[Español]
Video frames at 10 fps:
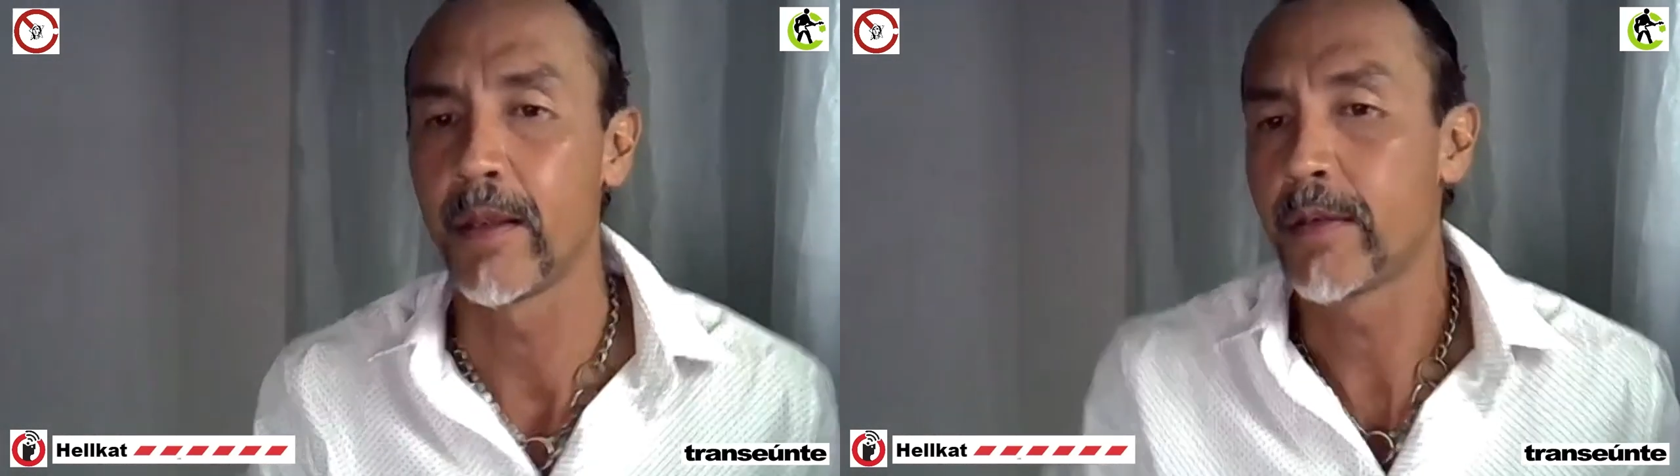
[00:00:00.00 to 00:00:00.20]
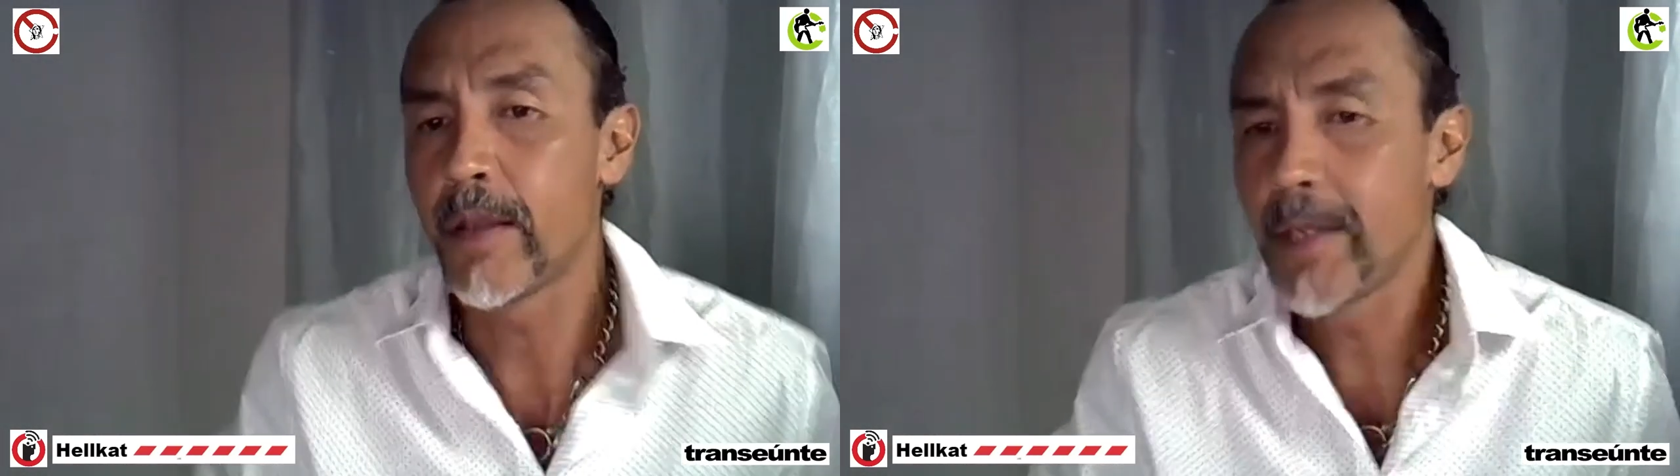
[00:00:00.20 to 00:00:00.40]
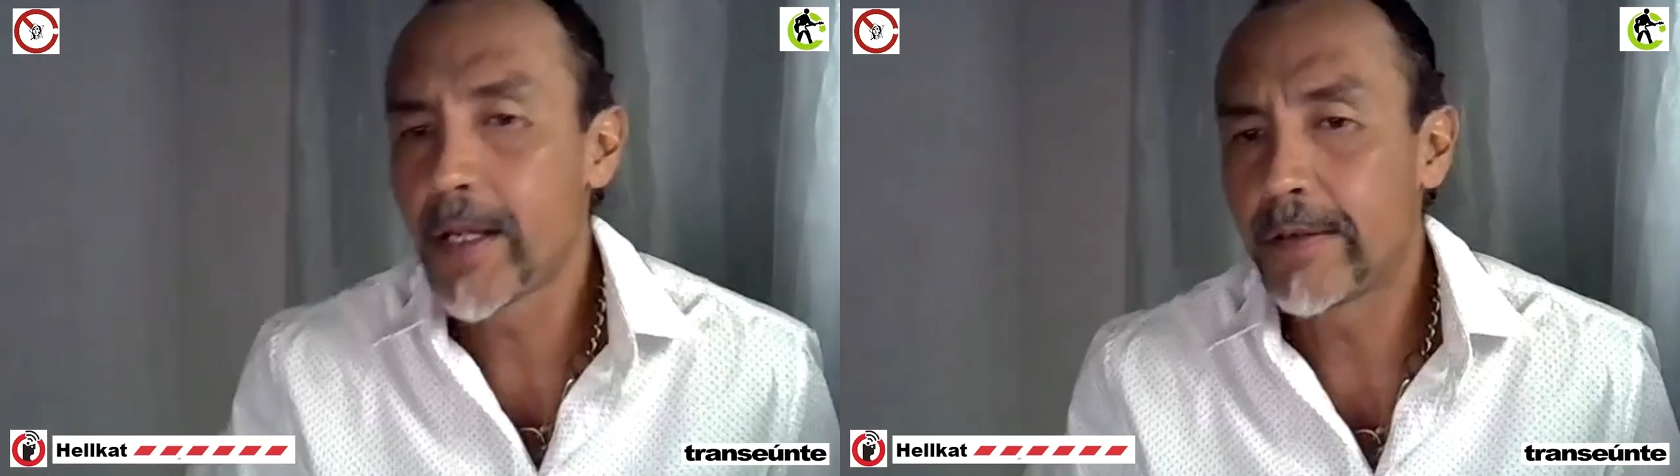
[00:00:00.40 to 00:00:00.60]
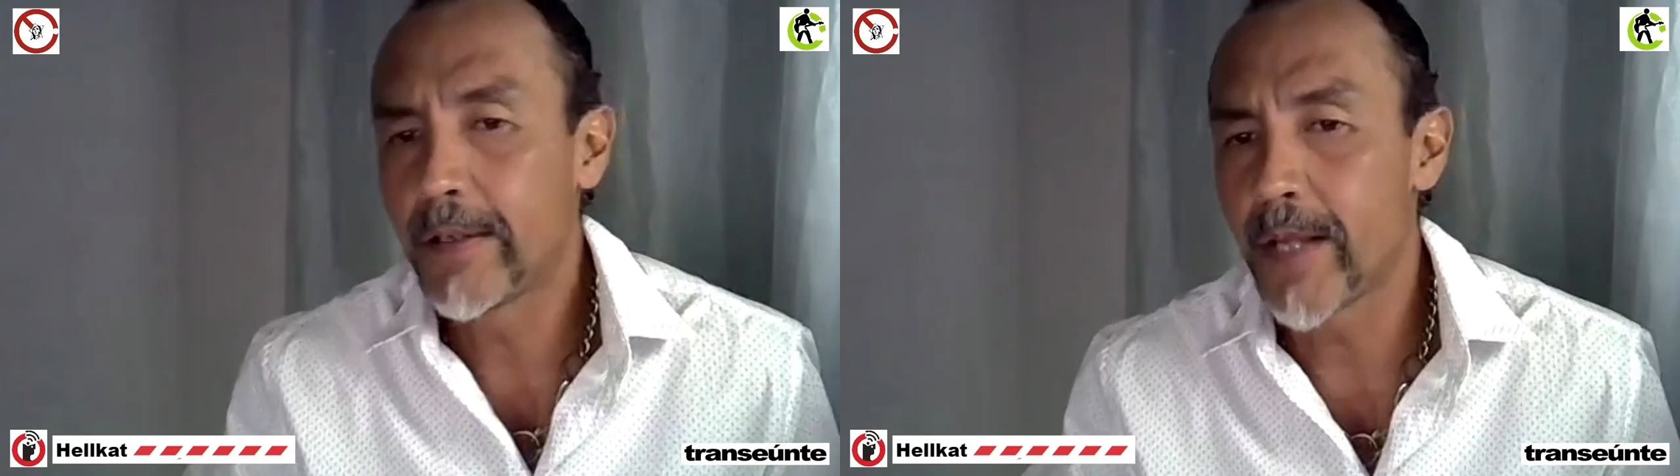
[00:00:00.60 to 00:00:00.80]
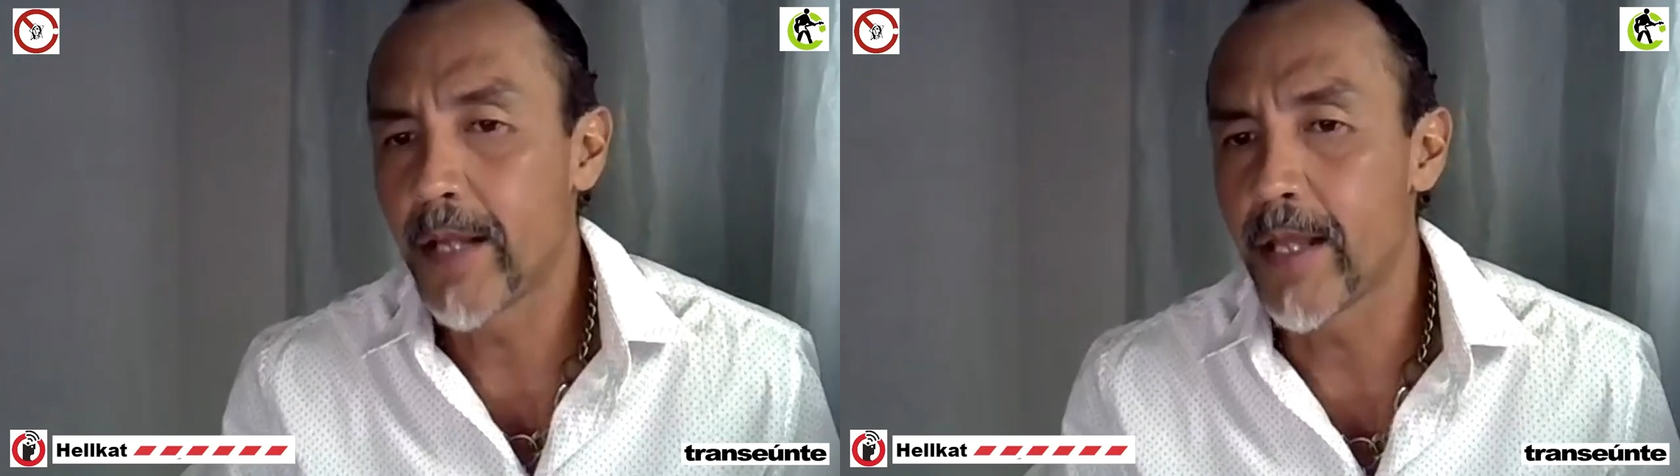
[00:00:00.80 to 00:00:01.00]
saben de qué se
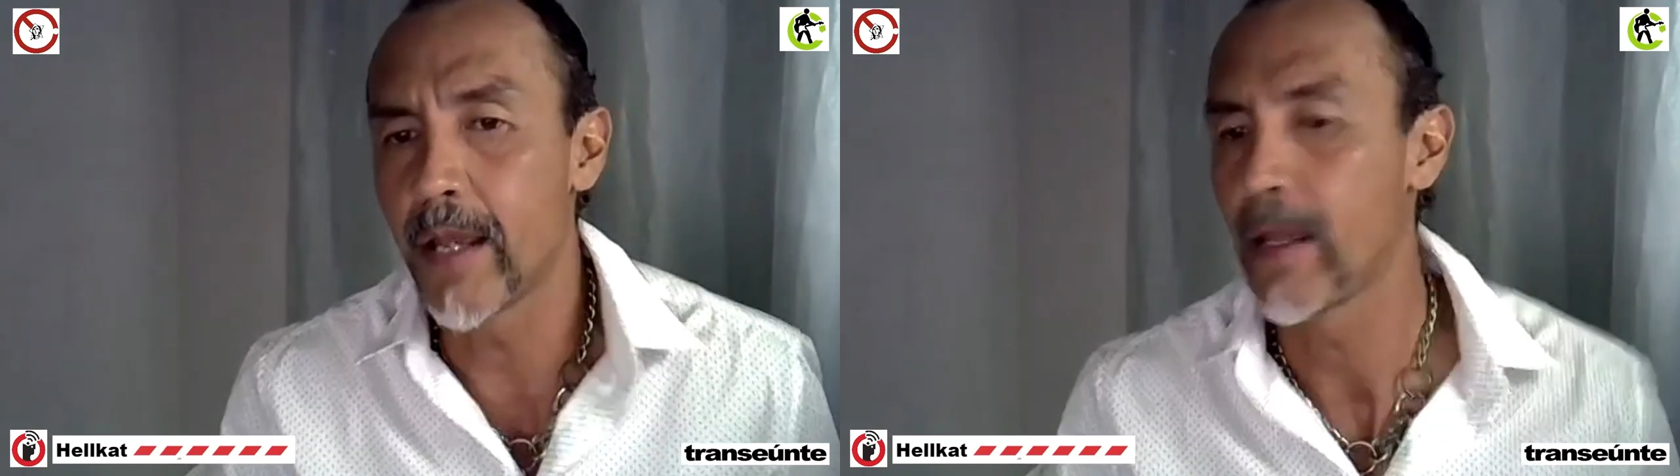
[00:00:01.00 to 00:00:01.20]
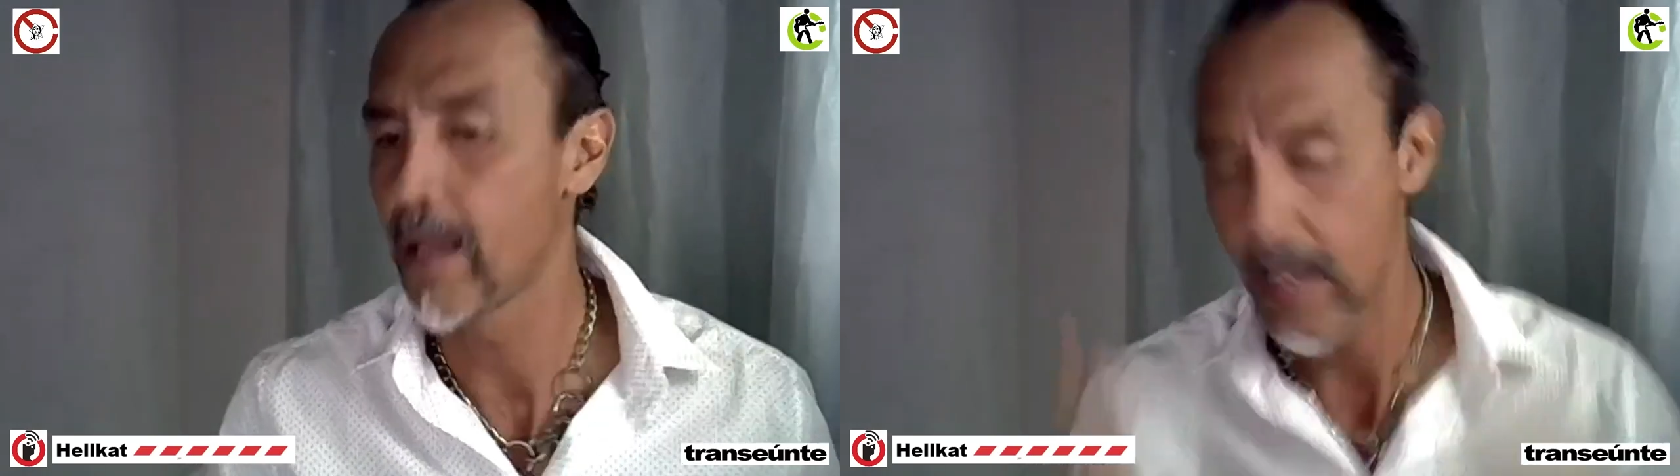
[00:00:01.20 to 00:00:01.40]
trata